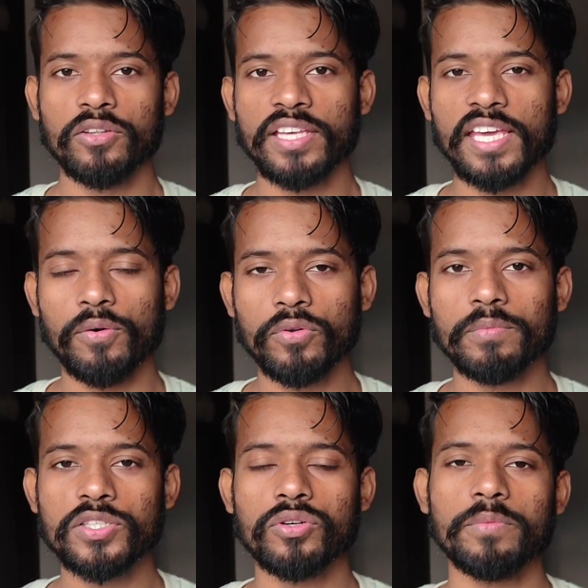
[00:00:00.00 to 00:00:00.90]
तो देखिए
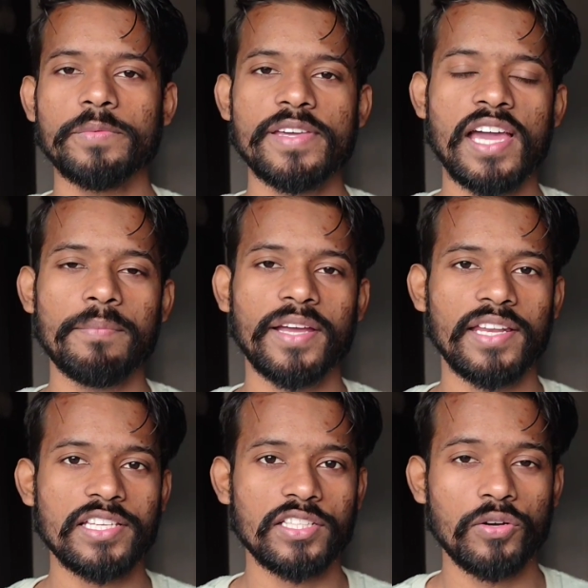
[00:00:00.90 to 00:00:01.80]
उन बच्चों को भी मैं यहाँ पे
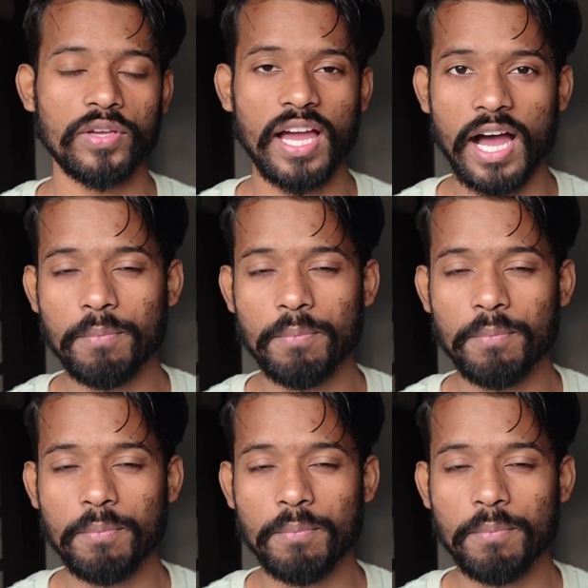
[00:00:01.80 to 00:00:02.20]
कहना चाहता हूँ कि